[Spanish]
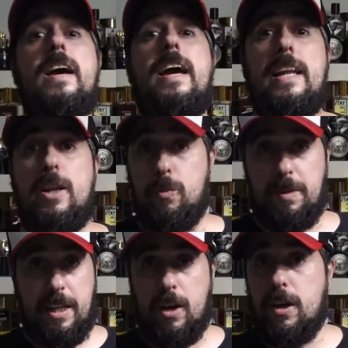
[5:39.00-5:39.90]
El
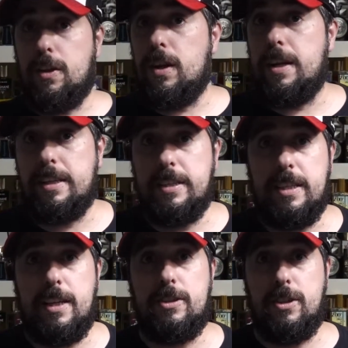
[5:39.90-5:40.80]
iluminado que hizo la
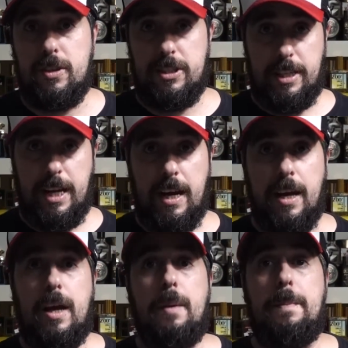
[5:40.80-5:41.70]
reseña no sé dónde
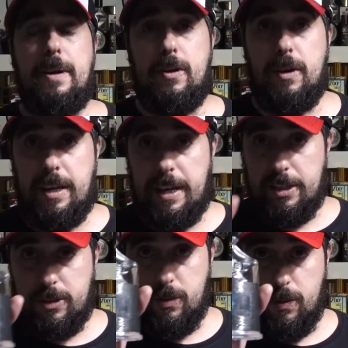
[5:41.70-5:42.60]
estará, pero
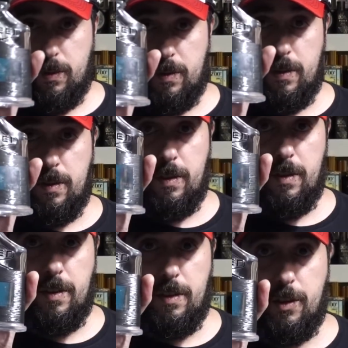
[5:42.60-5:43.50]
esto
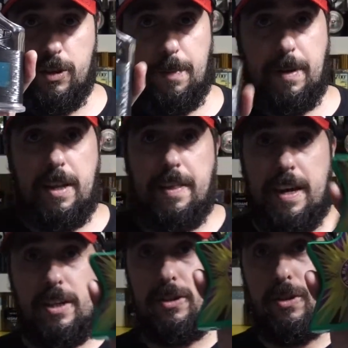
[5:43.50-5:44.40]
no se parece
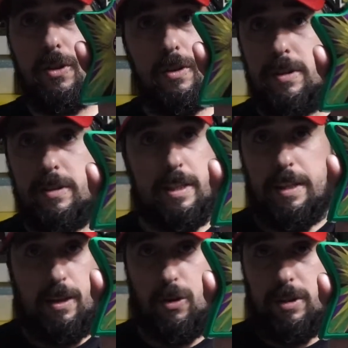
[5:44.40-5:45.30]
a esto ni
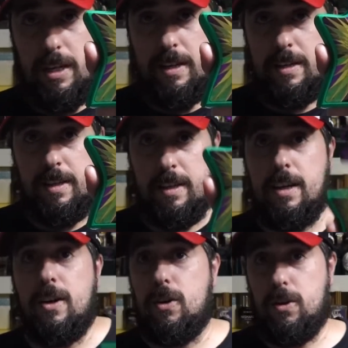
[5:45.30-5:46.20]
de coña.
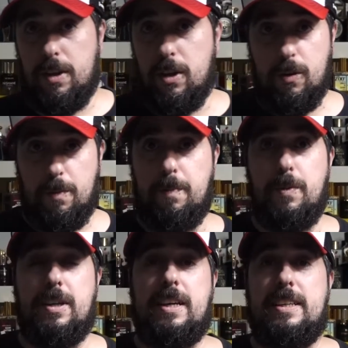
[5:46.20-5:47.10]
Os lo digo,
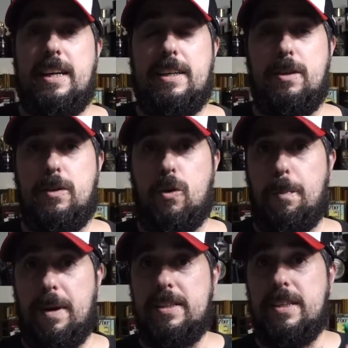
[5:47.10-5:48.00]
porque si hay,
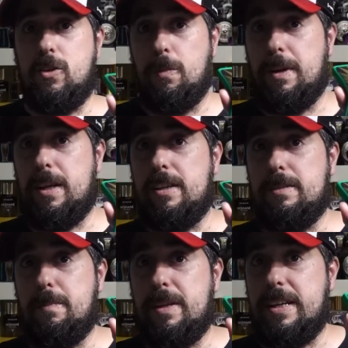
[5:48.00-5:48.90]
compráis,
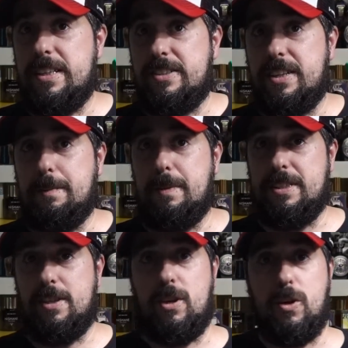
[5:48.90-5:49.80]
Blinked Street
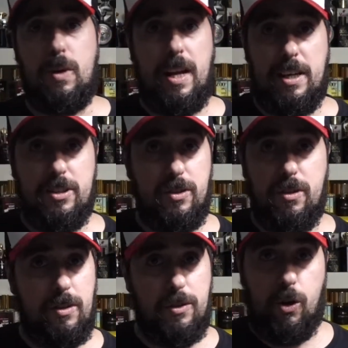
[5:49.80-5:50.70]
pensando que huele a
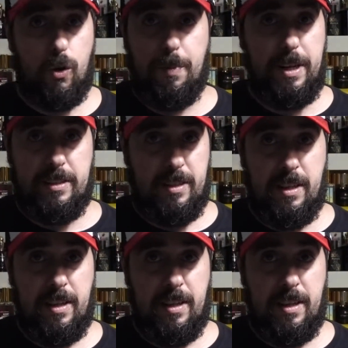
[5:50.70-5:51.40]
esto, no lo compréis.